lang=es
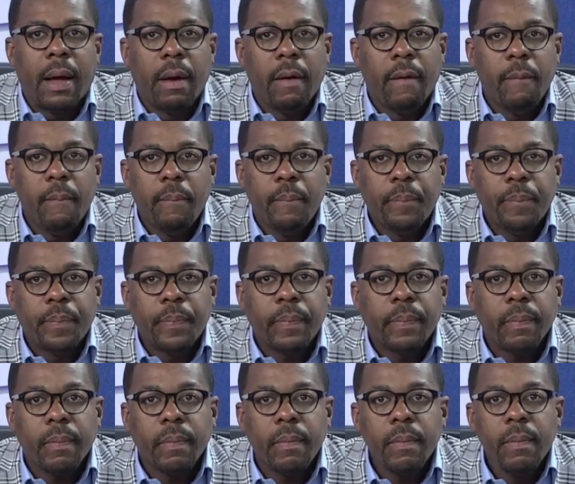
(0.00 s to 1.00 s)
Eso es
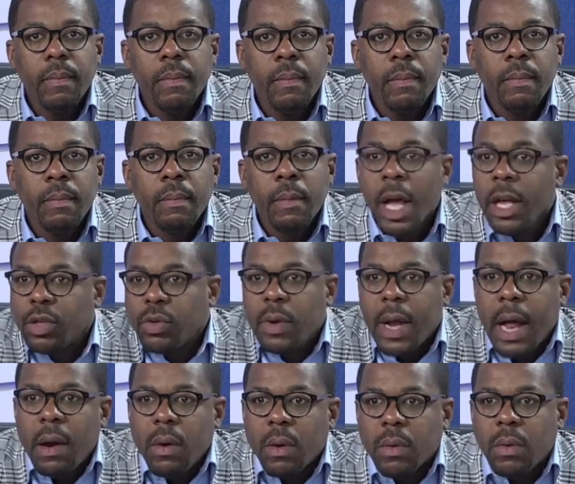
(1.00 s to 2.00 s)
Es
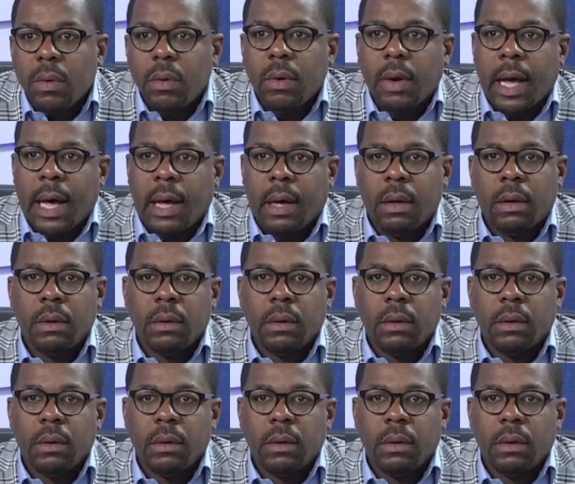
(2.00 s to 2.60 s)
una locura.